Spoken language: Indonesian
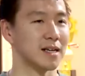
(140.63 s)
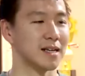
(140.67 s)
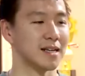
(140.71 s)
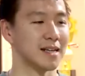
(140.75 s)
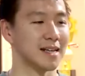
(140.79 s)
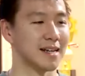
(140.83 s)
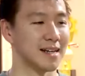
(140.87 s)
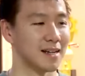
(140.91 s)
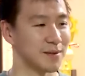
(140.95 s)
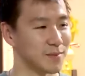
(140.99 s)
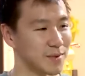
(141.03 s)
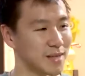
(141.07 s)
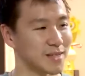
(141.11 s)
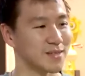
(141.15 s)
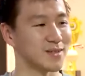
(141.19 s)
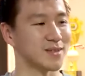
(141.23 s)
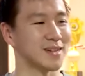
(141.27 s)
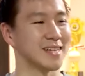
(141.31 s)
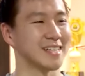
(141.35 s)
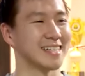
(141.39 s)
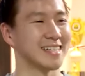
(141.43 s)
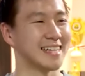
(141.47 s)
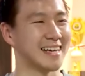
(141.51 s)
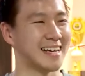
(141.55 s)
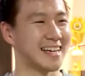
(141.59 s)
kirimlah
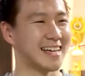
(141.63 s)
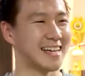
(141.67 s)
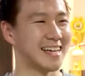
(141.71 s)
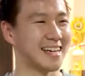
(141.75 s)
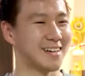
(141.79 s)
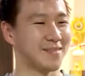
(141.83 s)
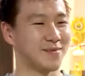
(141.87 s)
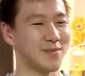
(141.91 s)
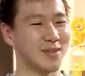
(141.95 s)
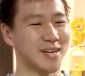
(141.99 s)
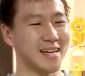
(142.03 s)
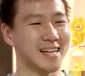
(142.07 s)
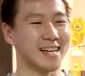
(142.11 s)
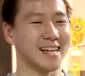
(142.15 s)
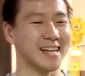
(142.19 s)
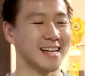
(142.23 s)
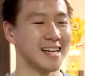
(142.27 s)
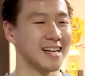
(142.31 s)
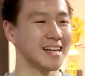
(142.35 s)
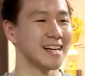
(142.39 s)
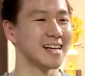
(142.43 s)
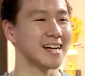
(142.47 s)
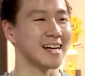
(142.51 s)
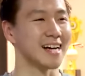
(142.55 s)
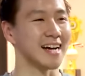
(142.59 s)
suratnya biar
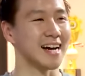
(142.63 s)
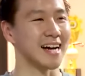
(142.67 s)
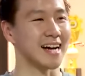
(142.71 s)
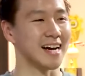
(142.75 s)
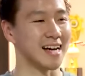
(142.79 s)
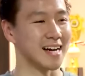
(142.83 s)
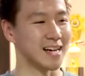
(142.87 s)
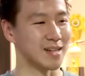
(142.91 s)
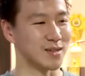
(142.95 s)
nggak